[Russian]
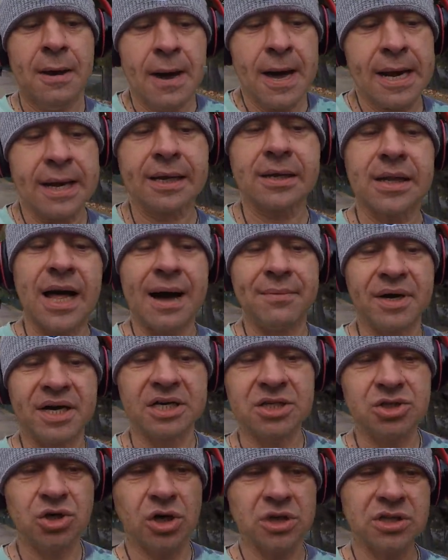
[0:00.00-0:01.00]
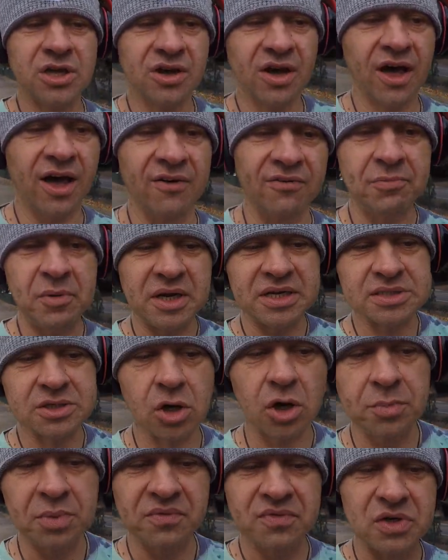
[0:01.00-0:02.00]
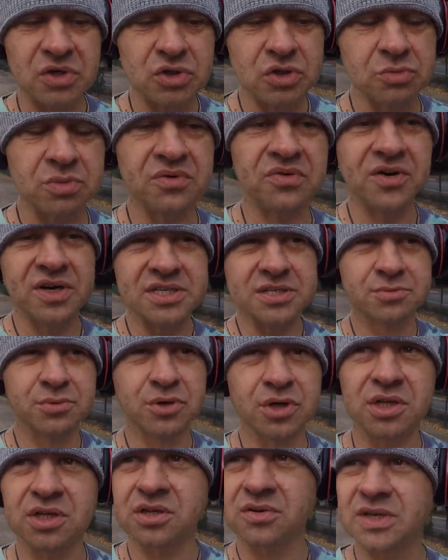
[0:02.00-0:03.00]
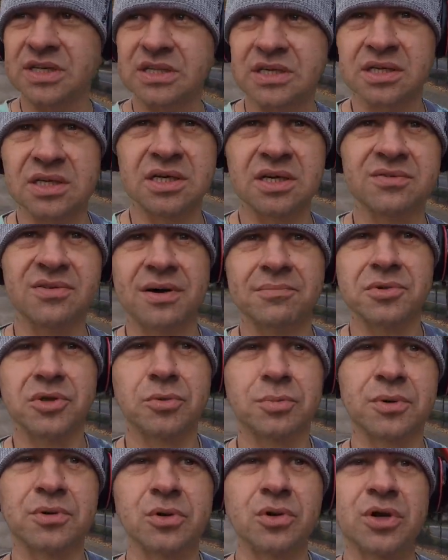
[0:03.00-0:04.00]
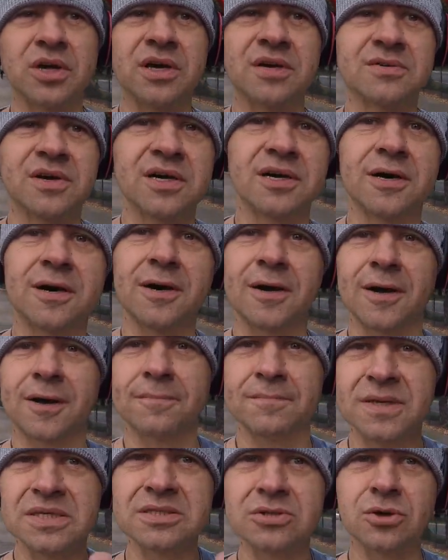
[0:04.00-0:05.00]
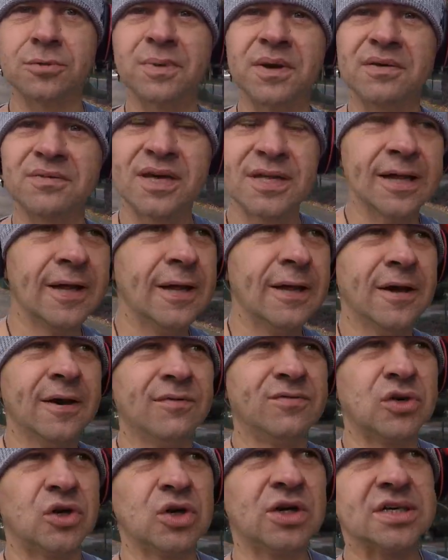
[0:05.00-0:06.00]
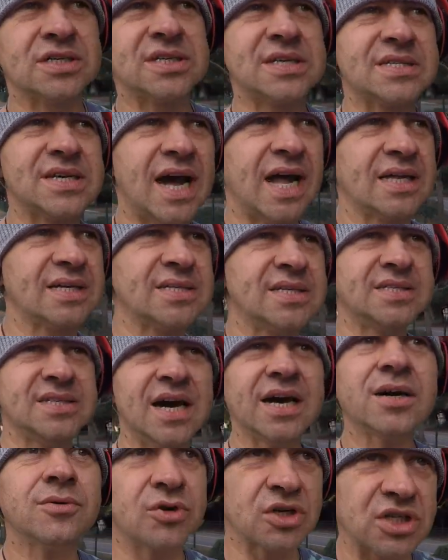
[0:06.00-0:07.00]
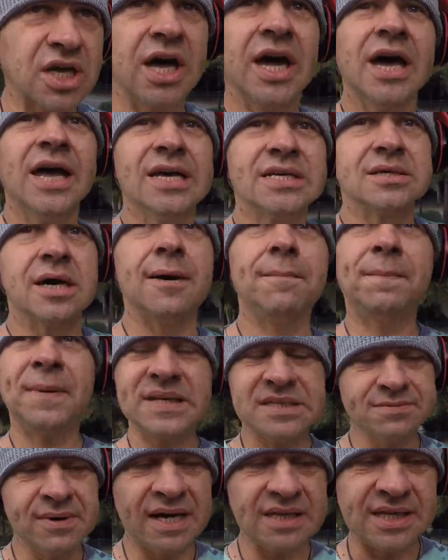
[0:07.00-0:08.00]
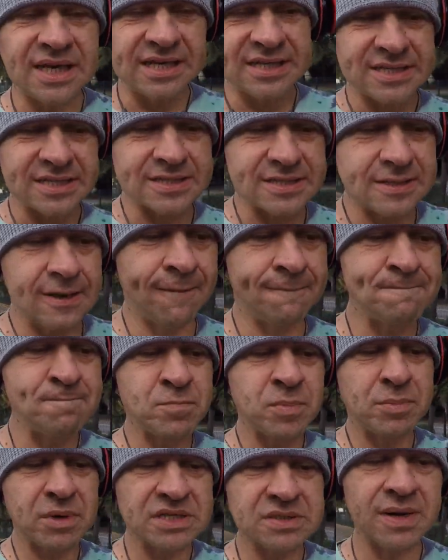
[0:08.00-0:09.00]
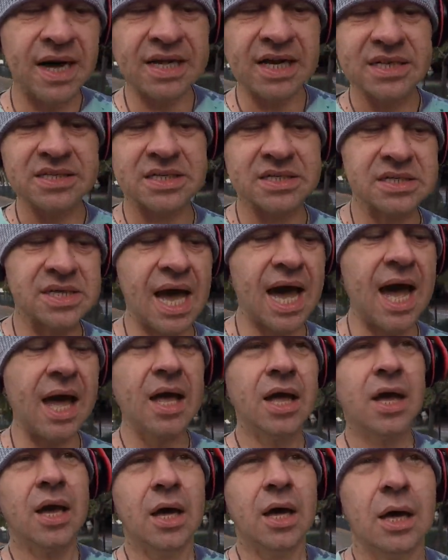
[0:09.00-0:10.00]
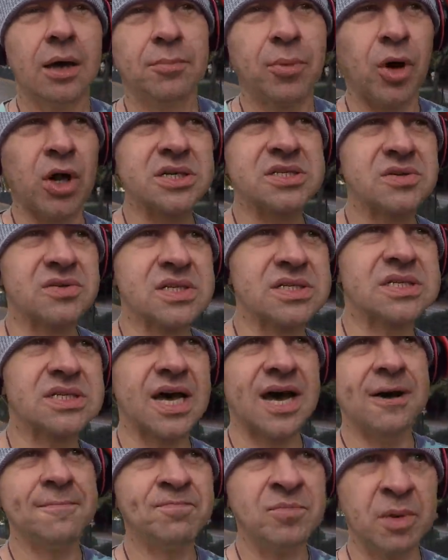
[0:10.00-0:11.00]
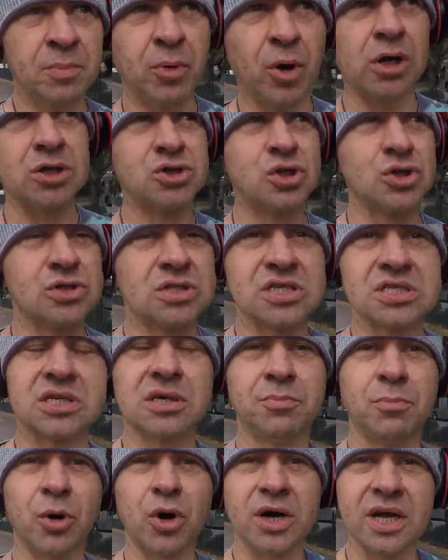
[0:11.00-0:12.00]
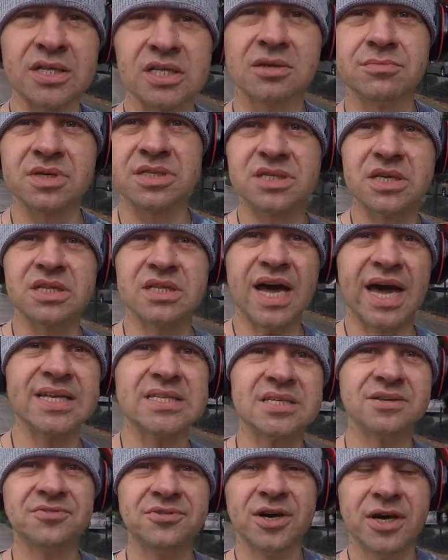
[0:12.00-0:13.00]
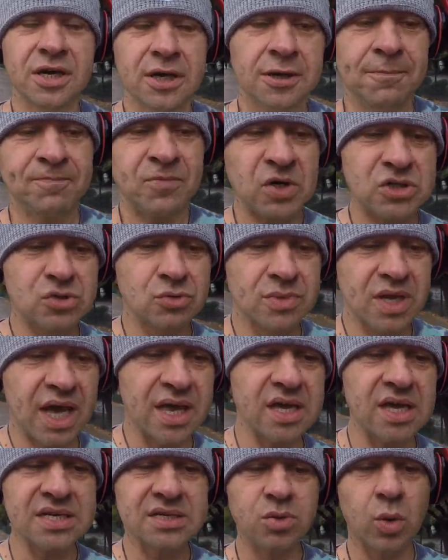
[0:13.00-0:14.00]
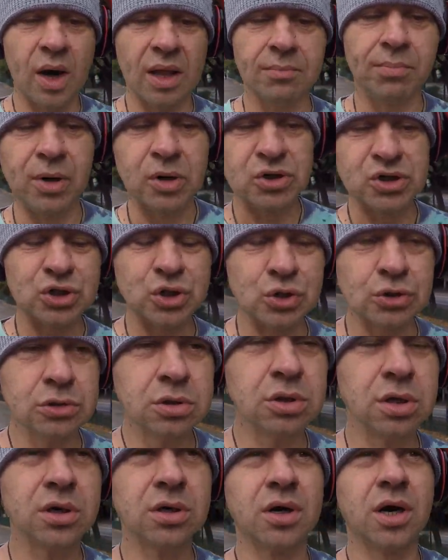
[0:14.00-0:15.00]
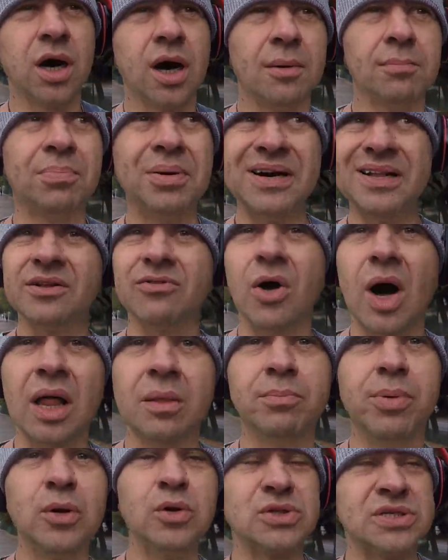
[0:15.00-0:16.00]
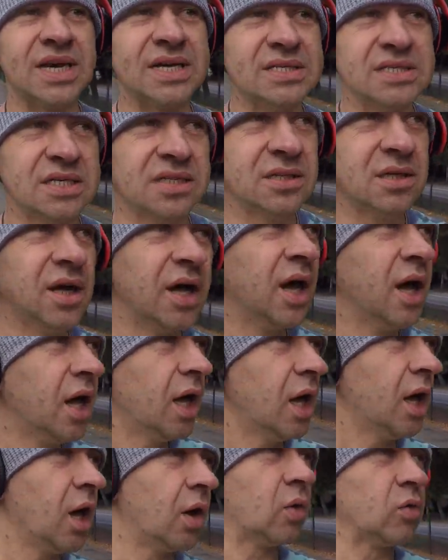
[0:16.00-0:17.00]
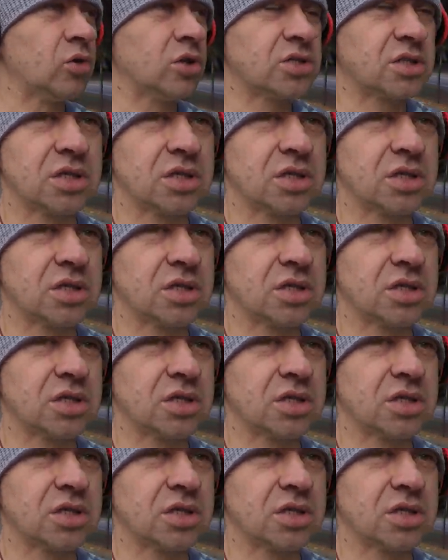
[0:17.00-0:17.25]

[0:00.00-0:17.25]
реклама идет а, в Перископе, в Ютубе, Фейсбуке, Твиттере и вам других, э, Минску привет, в других социальных сетях. Вот э, присмотритесь, присмотритесь. Я пользовался и пользуюсь до сих пор одним из китайцев – то есть у меня есть OnePlus 2, а, был OnePlus 1, вот,